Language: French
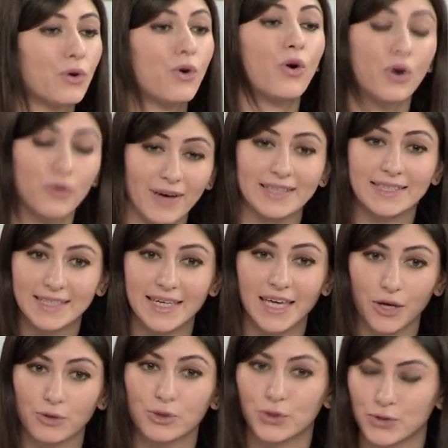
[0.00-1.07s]
ont revendiqué
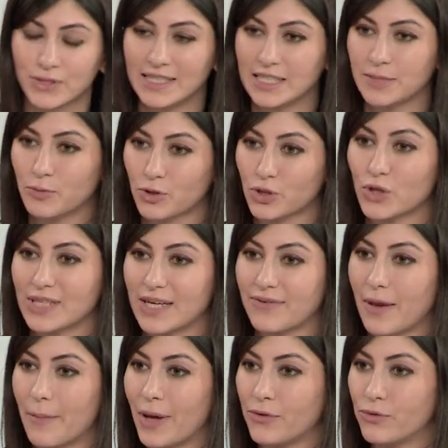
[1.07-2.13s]
une justice pour Joseph
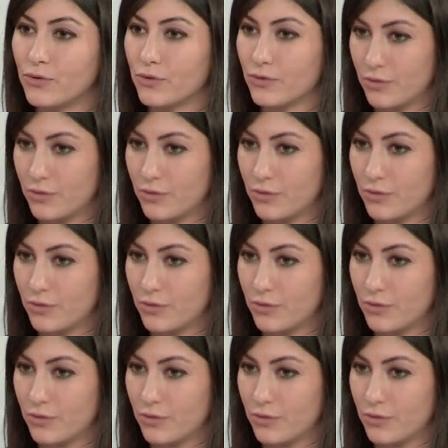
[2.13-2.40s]
Amadou.